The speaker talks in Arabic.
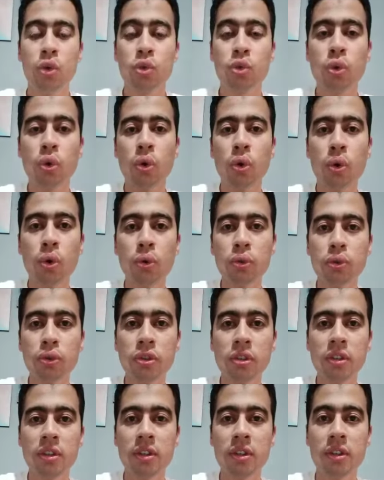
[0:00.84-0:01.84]

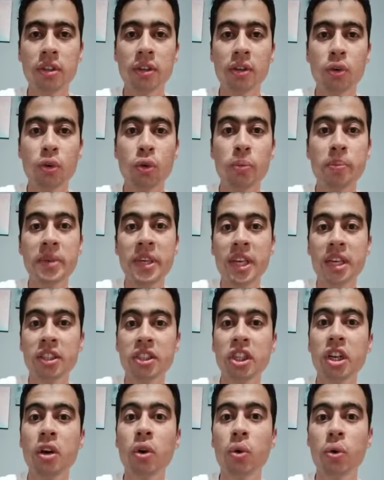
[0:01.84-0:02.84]
جورونج أو
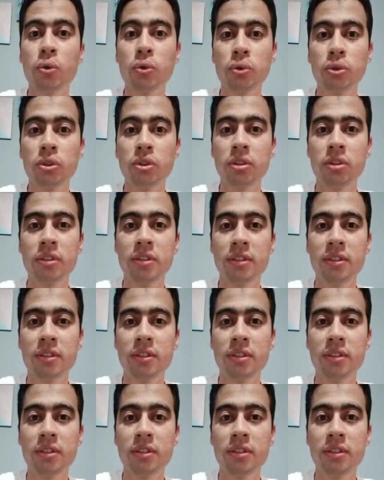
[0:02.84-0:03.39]
بيان جارونج